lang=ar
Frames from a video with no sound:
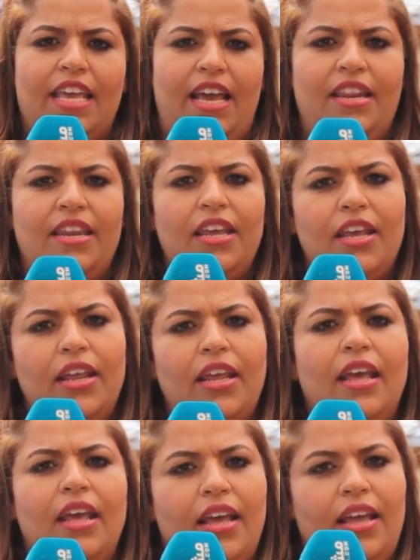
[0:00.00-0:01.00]

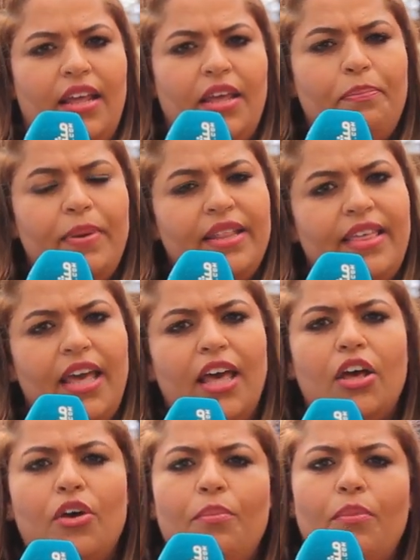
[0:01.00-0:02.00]
يعني
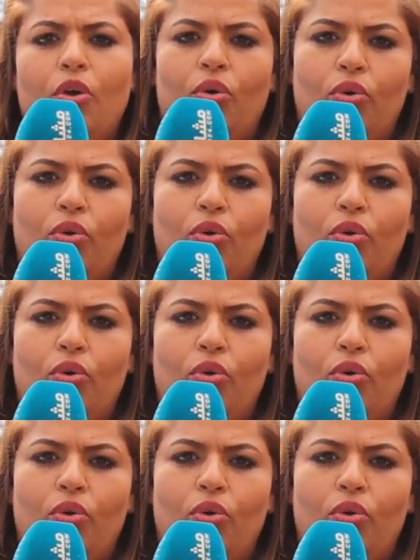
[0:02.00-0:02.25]
ايبيديرم